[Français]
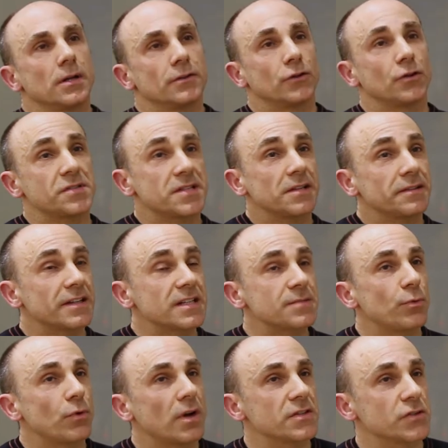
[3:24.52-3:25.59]
dans cette
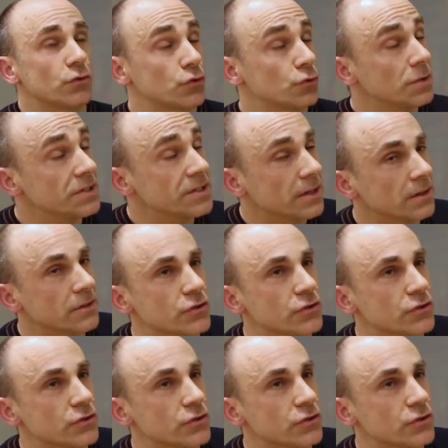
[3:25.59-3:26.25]
exploration, je dois dire,